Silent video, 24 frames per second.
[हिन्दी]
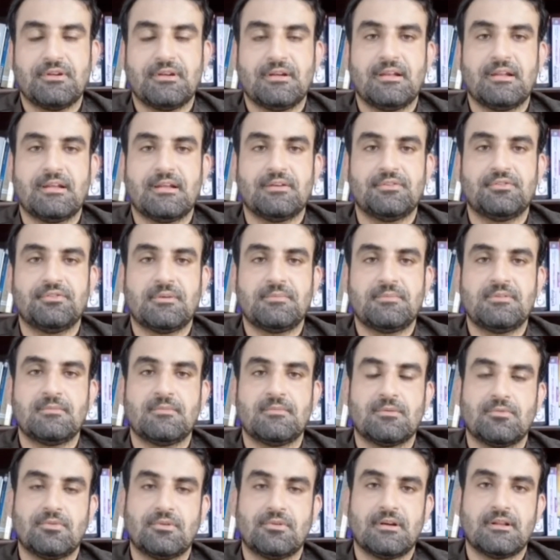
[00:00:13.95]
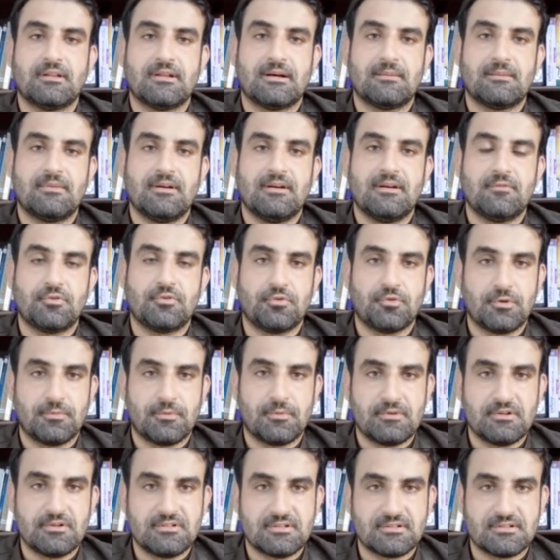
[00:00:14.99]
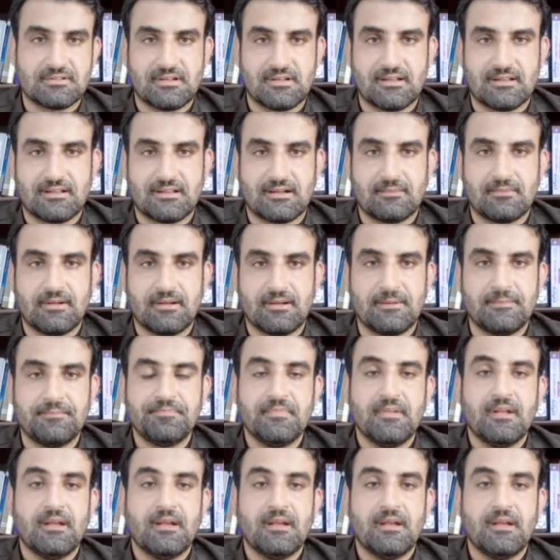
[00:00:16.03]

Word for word: हैं लेकिन जो सबसे मकबूल किताब है वो डूगर पब्लिशर्स की किताब है